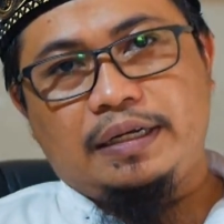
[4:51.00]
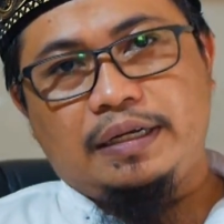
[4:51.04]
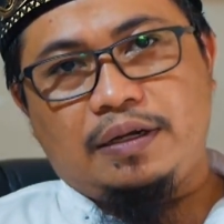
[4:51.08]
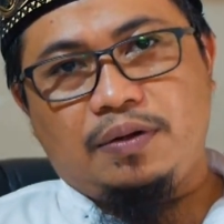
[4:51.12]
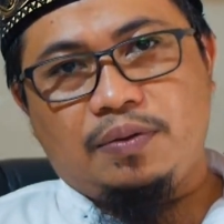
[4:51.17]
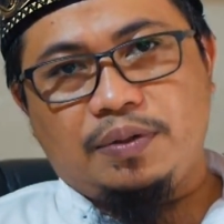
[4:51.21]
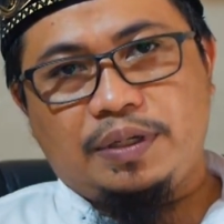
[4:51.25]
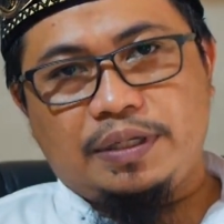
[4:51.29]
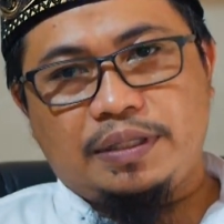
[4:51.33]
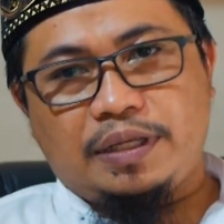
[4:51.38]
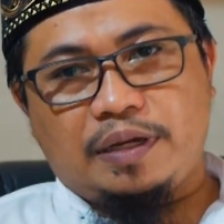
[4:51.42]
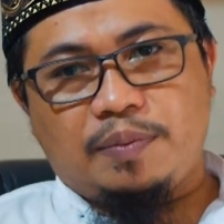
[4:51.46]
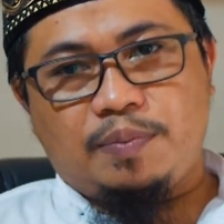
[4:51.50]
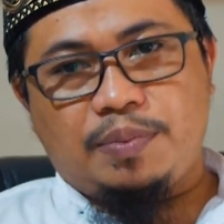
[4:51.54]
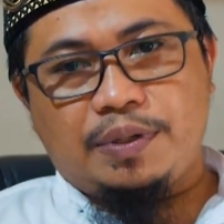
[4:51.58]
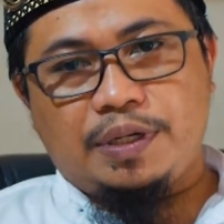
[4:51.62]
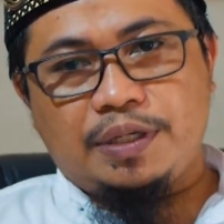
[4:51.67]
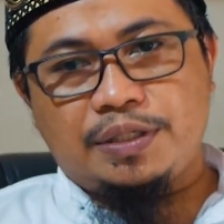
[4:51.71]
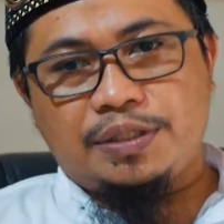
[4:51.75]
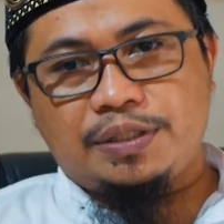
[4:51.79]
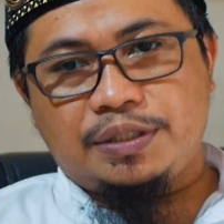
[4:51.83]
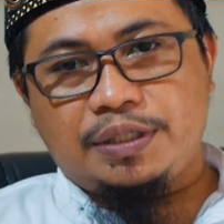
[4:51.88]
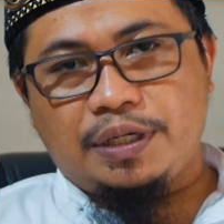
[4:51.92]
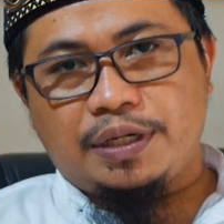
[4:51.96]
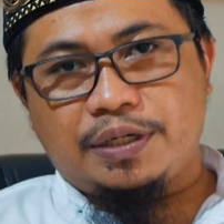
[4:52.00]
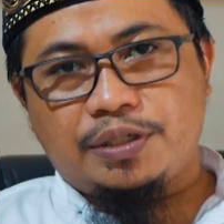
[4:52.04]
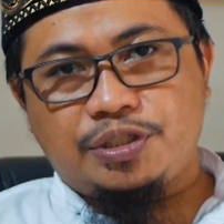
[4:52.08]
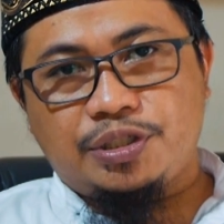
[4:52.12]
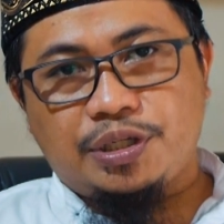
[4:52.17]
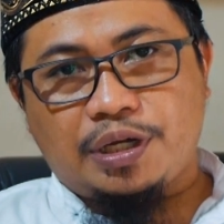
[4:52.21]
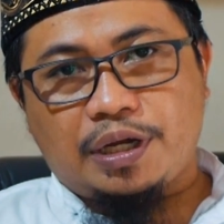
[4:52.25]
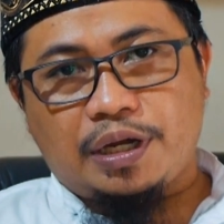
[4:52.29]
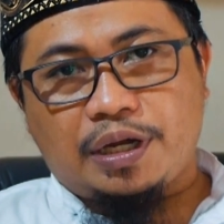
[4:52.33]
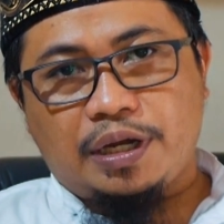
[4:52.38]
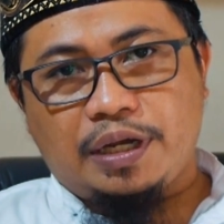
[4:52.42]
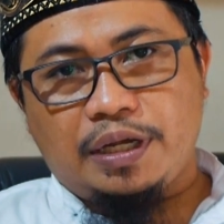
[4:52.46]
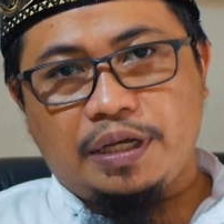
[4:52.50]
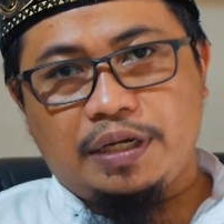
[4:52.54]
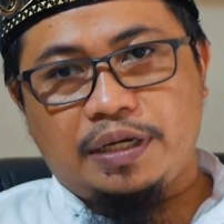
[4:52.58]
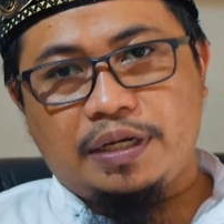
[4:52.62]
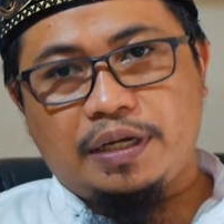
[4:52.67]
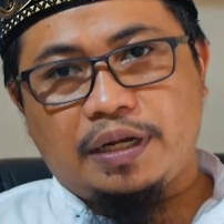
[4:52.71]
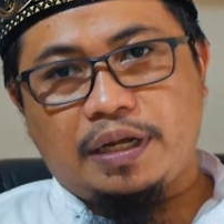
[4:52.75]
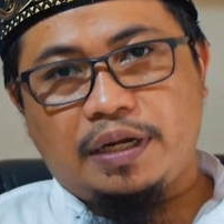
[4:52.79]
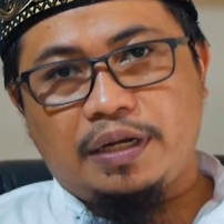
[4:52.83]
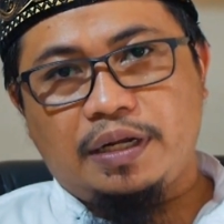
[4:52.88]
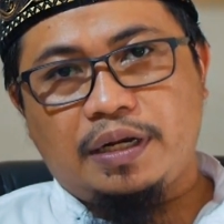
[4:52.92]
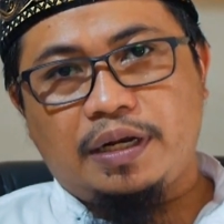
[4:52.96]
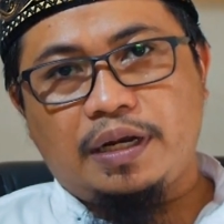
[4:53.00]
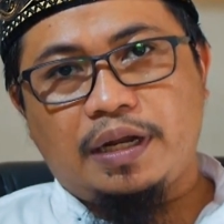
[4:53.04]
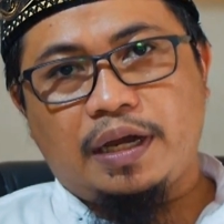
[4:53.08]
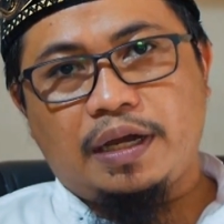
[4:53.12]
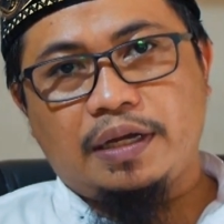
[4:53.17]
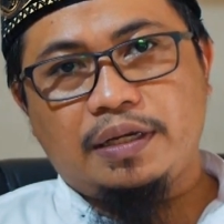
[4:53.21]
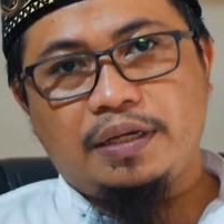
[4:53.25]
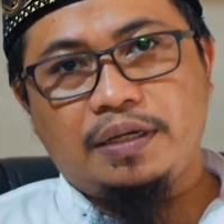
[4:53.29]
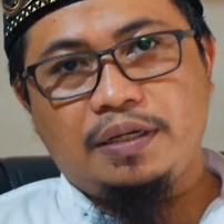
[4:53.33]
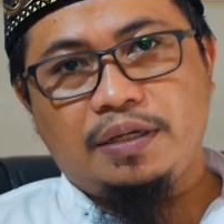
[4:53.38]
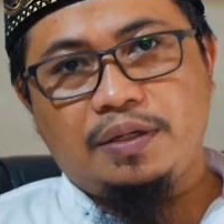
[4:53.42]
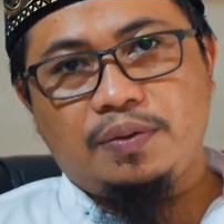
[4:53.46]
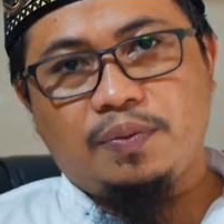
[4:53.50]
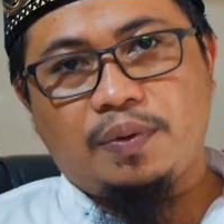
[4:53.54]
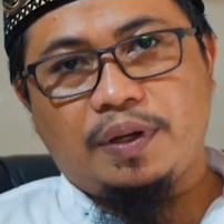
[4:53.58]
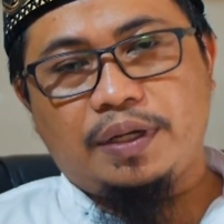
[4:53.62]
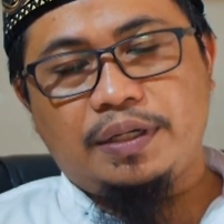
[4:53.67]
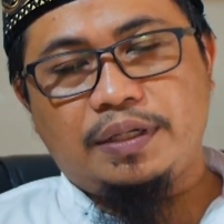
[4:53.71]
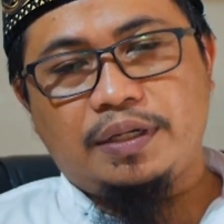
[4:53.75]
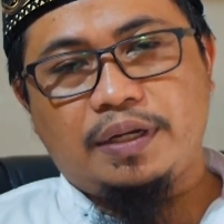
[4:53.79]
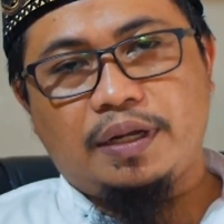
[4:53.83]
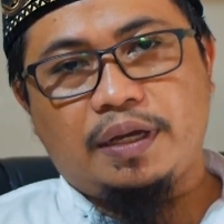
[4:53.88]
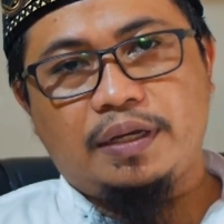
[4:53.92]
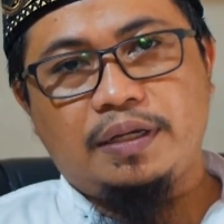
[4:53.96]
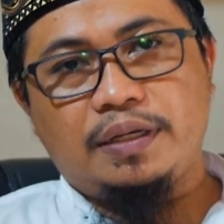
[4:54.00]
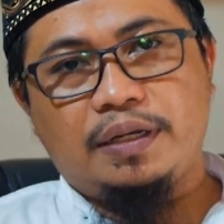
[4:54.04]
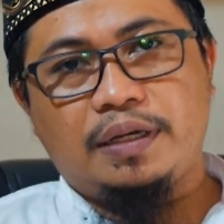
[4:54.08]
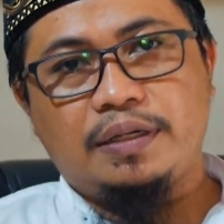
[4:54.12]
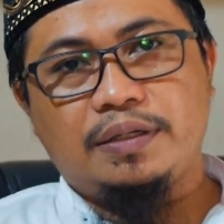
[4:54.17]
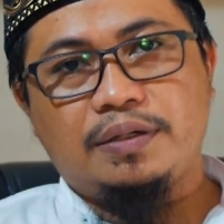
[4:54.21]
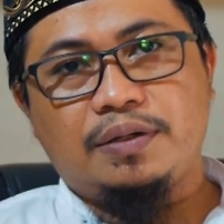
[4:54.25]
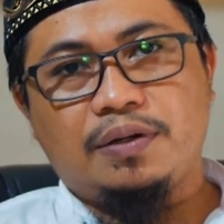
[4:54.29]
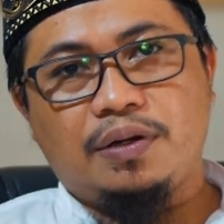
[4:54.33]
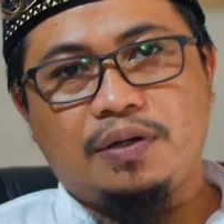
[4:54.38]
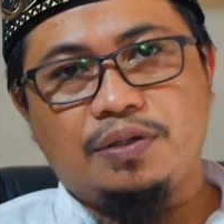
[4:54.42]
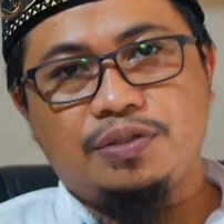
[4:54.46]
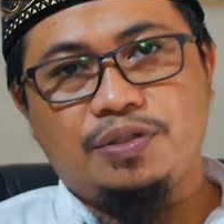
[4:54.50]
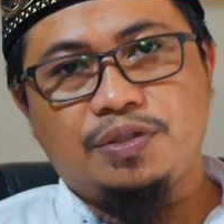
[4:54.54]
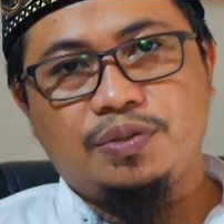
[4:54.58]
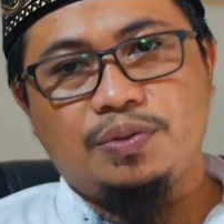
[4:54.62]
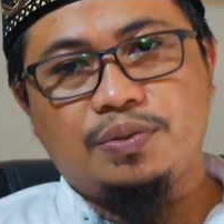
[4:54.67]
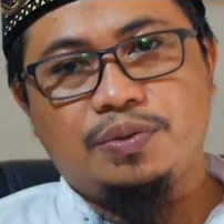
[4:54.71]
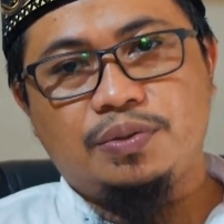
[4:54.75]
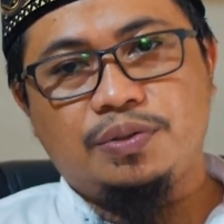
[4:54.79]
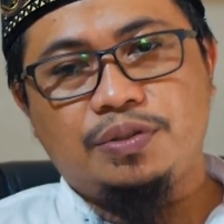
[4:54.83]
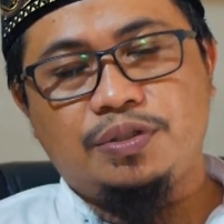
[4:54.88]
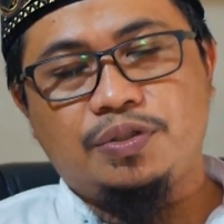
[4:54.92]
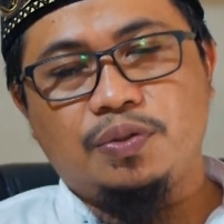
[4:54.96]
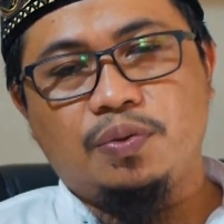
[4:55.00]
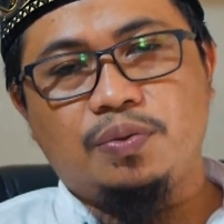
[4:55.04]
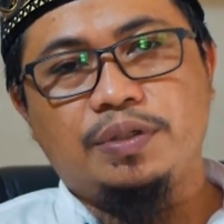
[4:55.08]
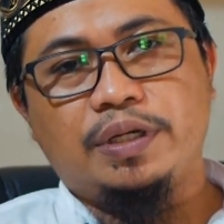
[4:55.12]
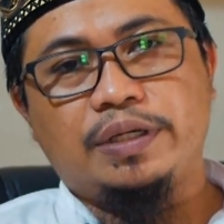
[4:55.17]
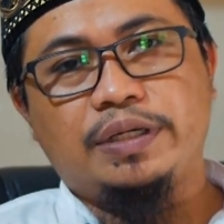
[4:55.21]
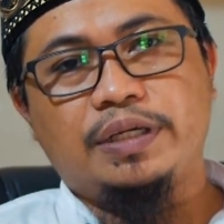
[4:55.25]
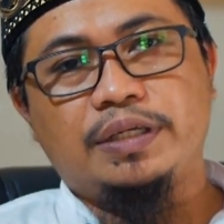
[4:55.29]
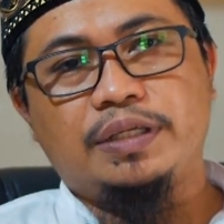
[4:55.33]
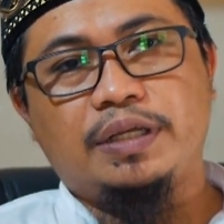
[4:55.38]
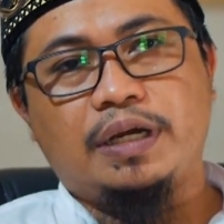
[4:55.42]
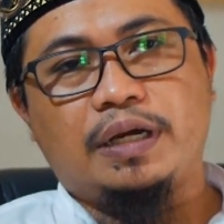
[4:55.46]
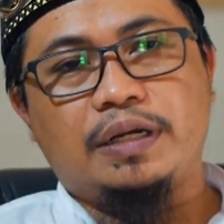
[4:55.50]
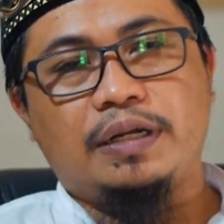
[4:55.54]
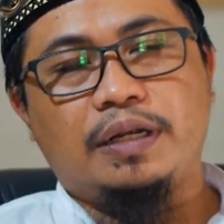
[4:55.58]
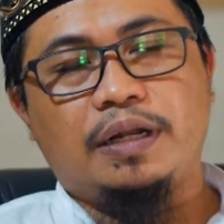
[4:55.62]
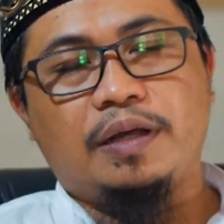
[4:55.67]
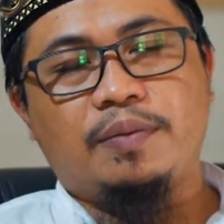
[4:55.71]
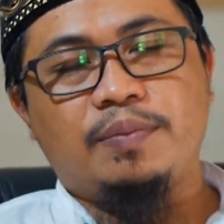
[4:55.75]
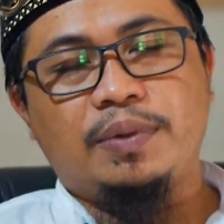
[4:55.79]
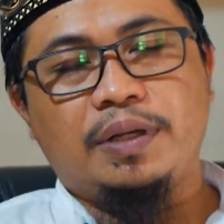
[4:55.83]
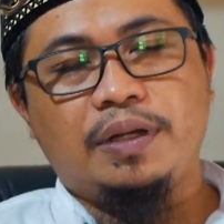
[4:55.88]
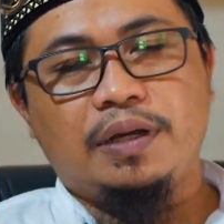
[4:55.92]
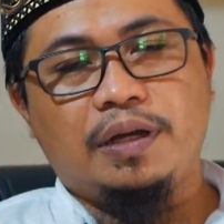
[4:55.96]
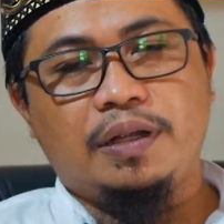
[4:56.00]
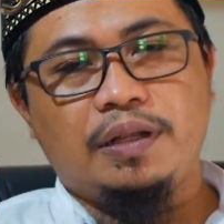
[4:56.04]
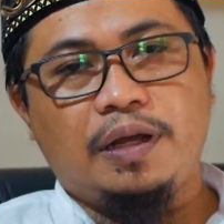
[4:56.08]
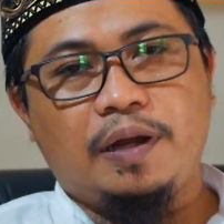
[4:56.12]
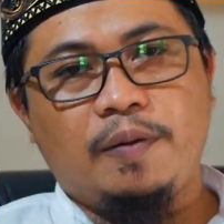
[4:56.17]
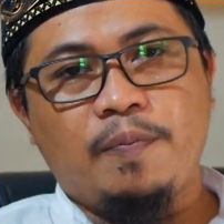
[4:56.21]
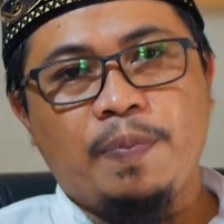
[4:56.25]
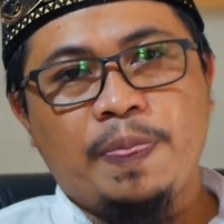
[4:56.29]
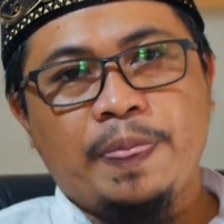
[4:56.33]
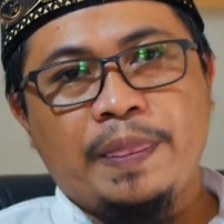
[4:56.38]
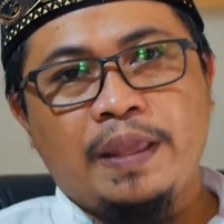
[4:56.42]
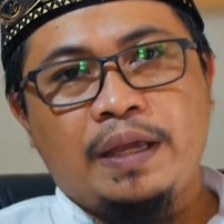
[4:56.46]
lalu kita beristirja innalillahi wa inna ilaihi rajiun sungguhnya kita adalah milik Allah